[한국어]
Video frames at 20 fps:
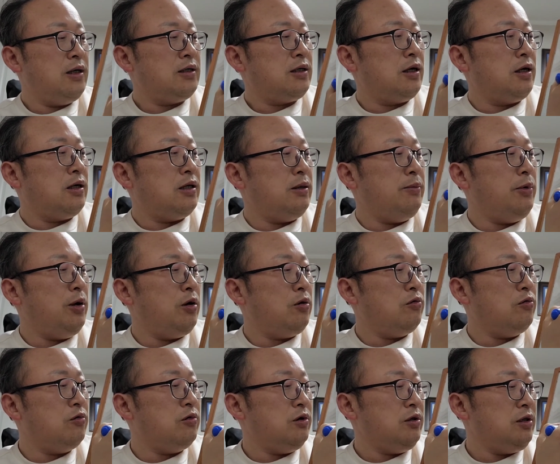자
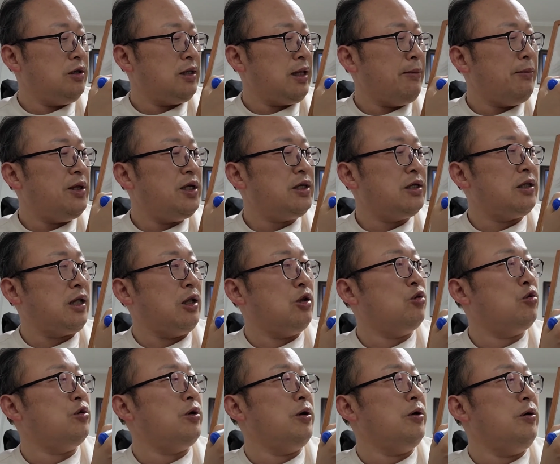임영웅은 3인칭
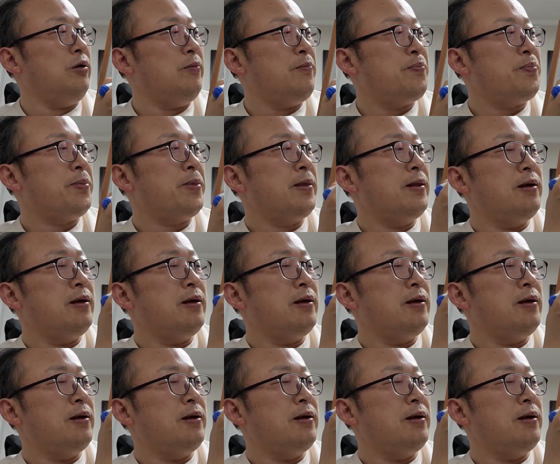단수예요.